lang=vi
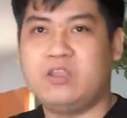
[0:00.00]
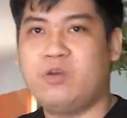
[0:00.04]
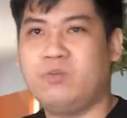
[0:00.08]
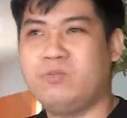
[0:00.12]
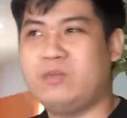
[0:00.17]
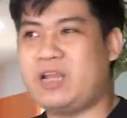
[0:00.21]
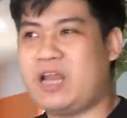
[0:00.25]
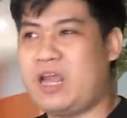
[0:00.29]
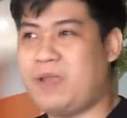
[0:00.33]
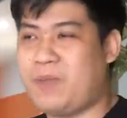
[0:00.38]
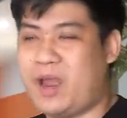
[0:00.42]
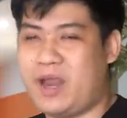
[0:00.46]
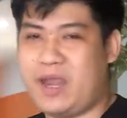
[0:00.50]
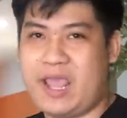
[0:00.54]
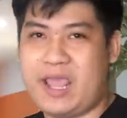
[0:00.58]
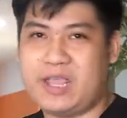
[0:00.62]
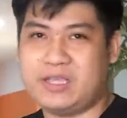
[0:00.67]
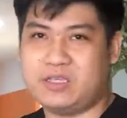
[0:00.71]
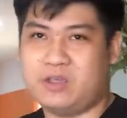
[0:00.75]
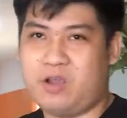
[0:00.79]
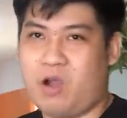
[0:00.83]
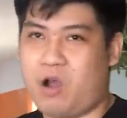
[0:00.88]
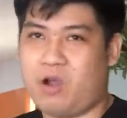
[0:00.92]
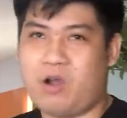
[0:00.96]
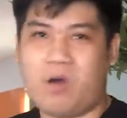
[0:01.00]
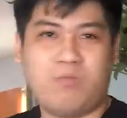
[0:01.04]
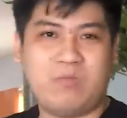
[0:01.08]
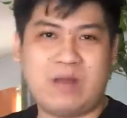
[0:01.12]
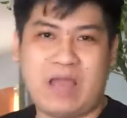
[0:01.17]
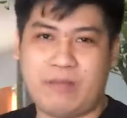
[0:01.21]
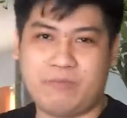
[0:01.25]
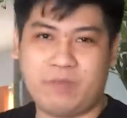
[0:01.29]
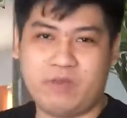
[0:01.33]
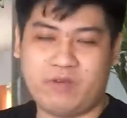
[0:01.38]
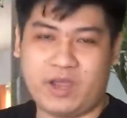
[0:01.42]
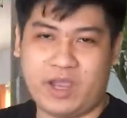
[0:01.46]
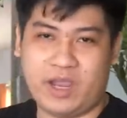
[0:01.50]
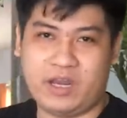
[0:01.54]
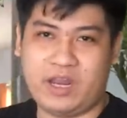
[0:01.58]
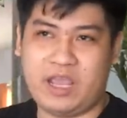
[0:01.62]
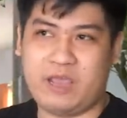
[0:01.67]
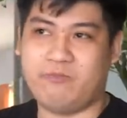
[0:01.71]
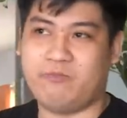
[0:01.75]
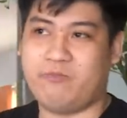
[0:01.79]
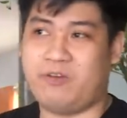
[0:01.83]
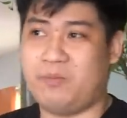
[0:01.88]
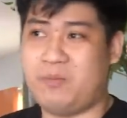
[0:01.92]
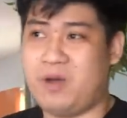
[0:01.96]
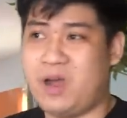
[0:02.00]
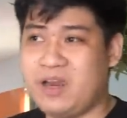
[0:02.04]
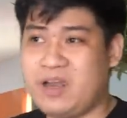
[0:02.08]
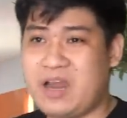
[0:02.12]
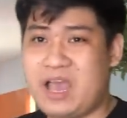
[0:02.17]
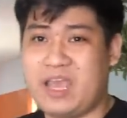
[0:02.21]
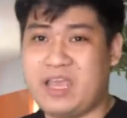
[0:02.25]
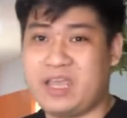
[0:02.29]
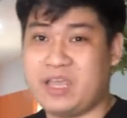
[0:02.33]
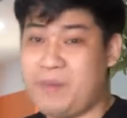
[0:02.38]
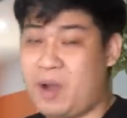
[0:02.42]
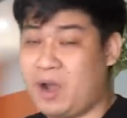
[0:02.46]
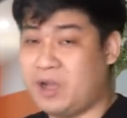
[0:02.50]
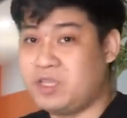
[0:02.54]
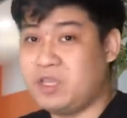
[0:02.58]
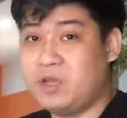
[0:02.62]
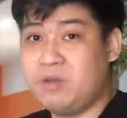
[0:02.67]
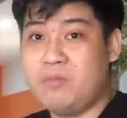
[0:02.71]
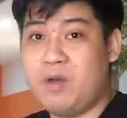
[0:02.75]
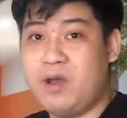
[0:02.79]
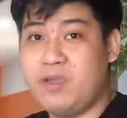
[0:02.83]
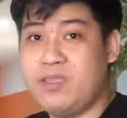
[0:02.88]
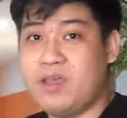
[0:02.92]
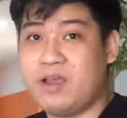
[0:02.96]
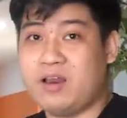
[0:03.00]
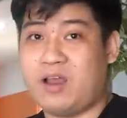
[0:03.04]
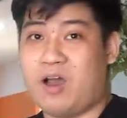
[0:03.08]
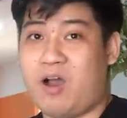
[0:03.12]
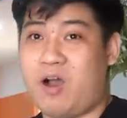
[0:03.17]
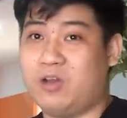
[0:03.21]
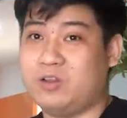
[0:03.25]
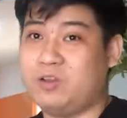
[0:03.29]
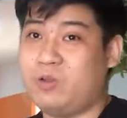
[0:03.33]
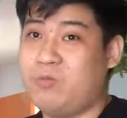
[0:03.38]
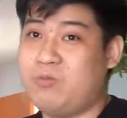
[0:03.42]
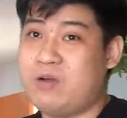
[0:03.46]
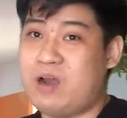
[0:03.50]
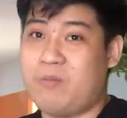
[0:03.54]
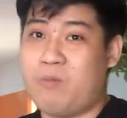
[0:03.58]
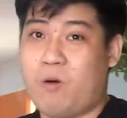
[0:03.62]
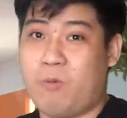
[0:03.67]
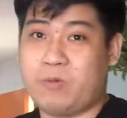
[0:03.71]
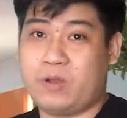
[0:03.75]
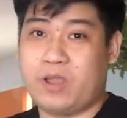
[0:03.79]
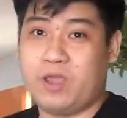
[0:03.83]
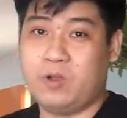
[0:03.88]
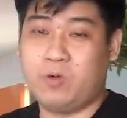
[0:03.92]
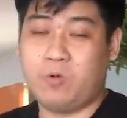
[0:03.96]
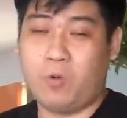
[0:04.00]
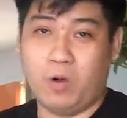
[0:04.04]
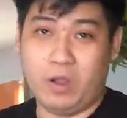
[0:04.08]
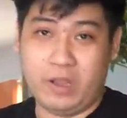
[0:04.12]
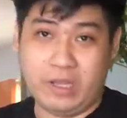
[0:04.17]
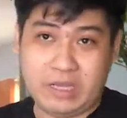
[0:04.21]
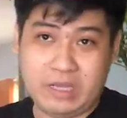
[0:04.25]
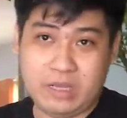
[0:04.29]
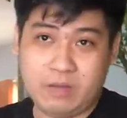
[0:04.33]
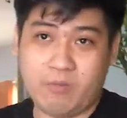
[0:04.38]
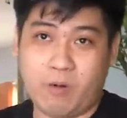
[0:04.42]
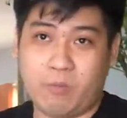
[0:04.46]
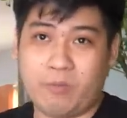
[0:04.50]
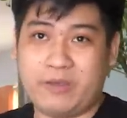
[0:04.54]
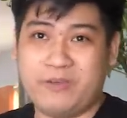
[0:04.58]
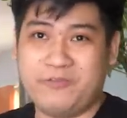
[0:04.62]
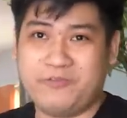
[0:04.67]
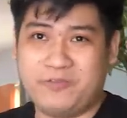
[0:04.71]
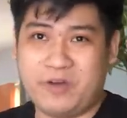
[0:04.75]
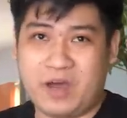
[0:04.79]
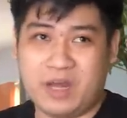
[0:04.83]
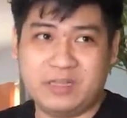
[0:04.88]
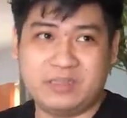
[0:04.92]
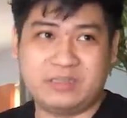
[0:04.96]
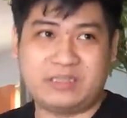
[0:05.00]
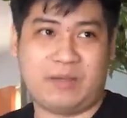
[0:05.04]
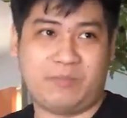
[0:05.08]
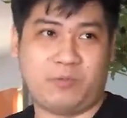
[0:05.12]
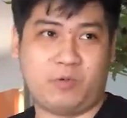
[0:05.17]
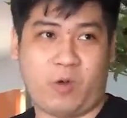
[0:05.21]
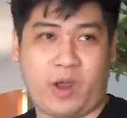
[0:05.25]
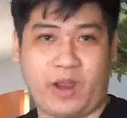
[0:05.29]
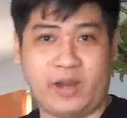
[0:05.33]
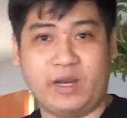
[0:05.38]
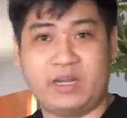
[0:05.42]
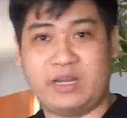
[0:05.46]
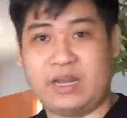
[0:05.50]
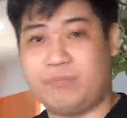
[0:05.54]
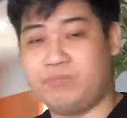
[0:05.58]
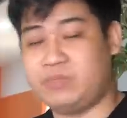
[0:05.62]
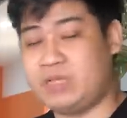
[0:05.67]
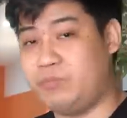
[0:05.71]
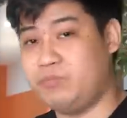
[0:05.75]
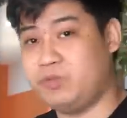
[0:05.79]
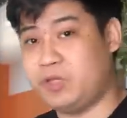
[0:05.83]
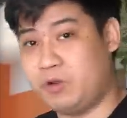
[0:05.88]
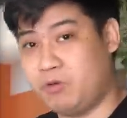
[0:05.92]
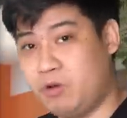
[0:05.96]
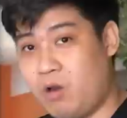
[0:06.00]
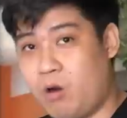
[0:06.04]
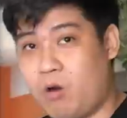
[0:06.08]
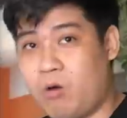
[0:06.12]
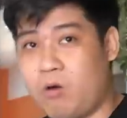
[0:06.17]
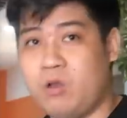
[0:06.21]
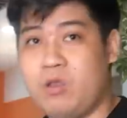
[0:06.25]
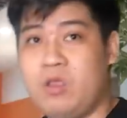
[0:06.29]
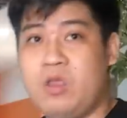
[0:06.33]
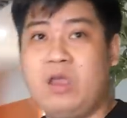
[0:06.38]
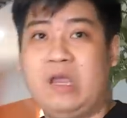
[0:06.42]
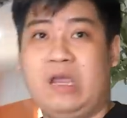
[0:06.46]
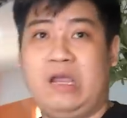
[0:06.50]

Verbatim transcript: chúng ta thấy Binance họ không làm như vậy anh em và mới đây cái bằng chứng mới nhất là họ tung ra một cái quỹ một cái phân tầm khoảng là 500 triệu đô